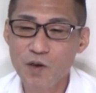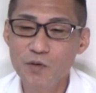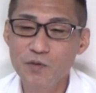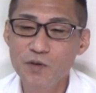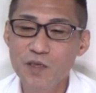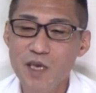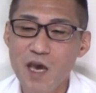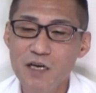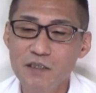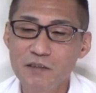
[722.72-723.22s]
平
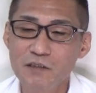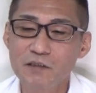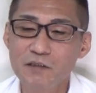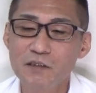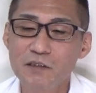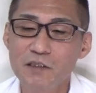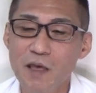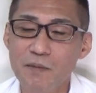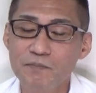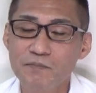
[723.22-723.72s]
壌運
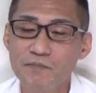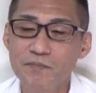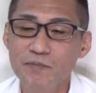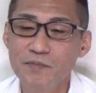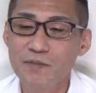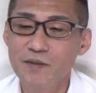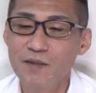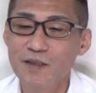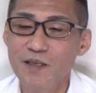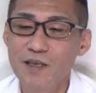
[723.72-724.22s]
転。
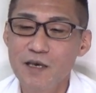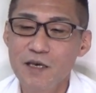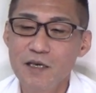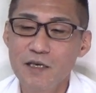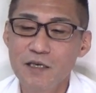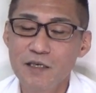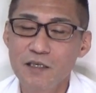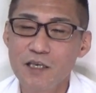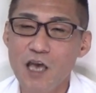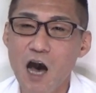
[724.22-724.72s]

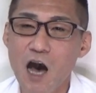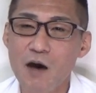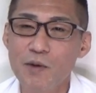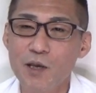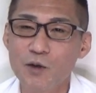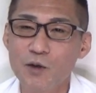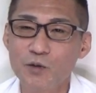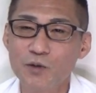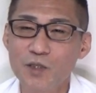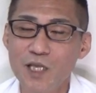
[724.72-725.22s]
や
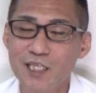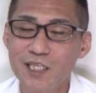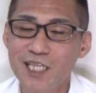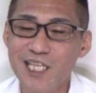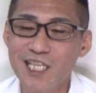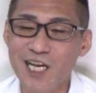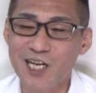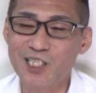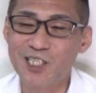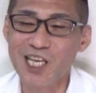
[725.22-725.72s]
めろって言って
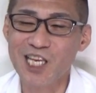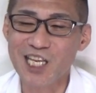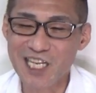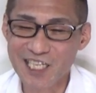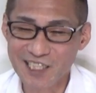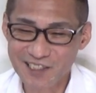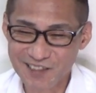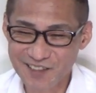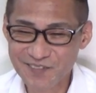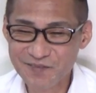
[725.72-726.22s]
たくせ
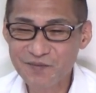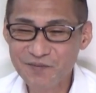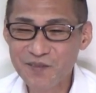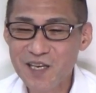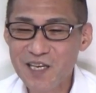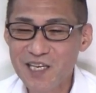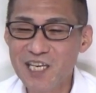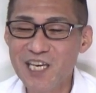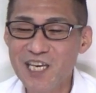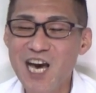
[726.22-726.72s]
に。
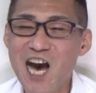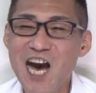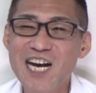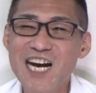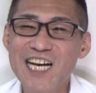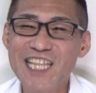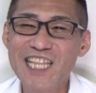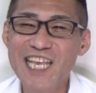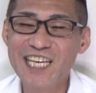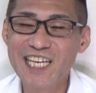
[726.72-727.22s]
批判
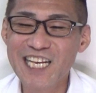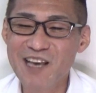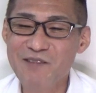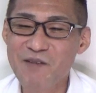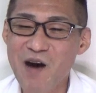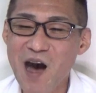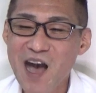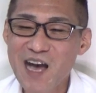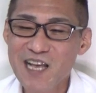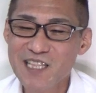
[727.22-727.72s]
ができれ
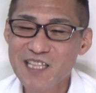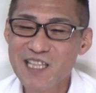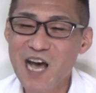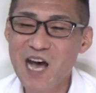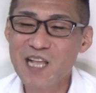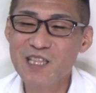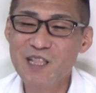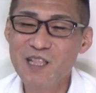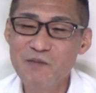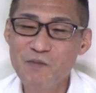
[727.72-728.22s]
ば
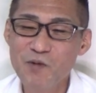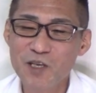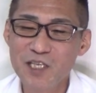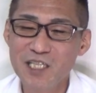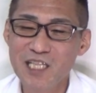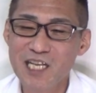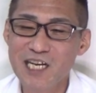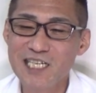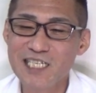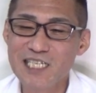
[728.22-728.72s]
何でもいいっ
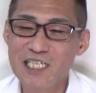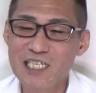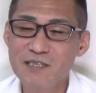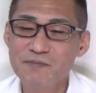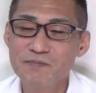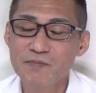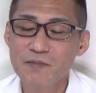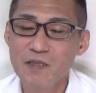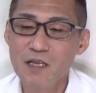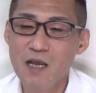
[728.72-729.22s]
て感じ。
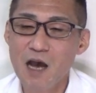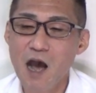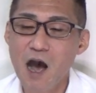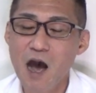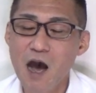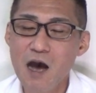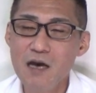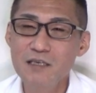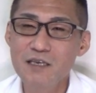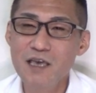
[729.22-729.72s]

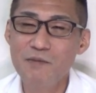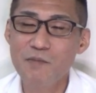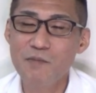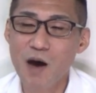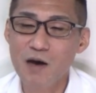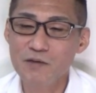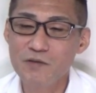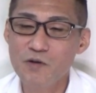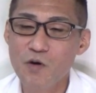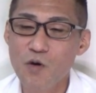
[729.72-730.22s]
ああ言え
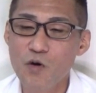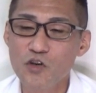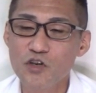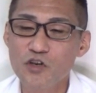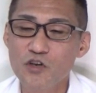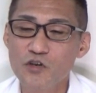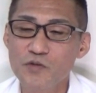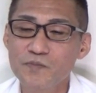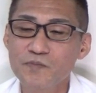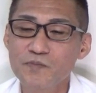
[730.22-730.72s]
ばこう
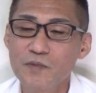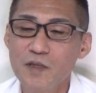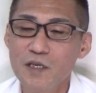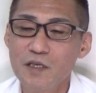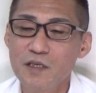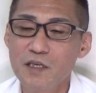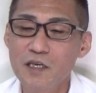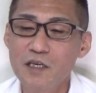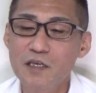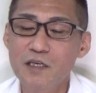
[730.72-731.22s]
いう。
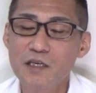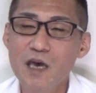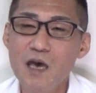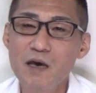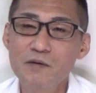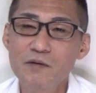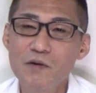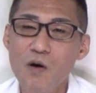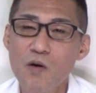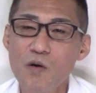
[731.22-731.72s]
立
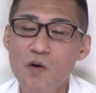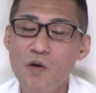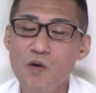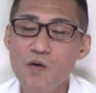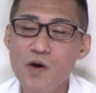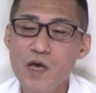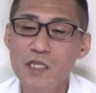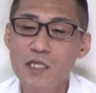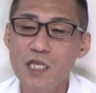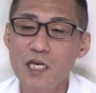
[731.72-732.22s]
憲を
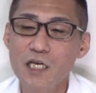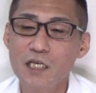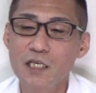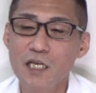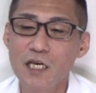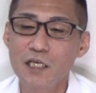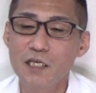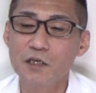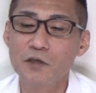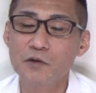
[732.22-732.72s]
応援できな
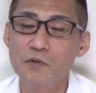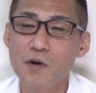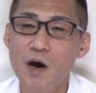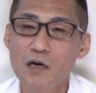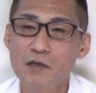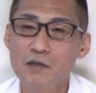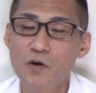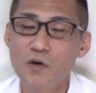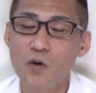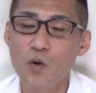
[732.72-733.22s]
い理由は
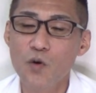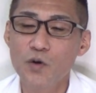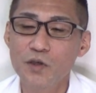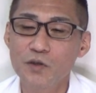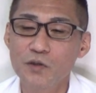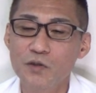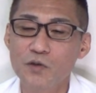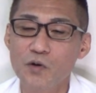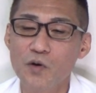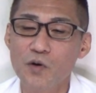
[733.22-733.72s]
こう
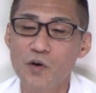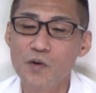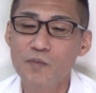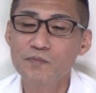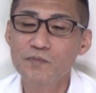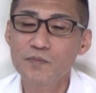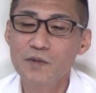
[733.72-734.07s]
いうところ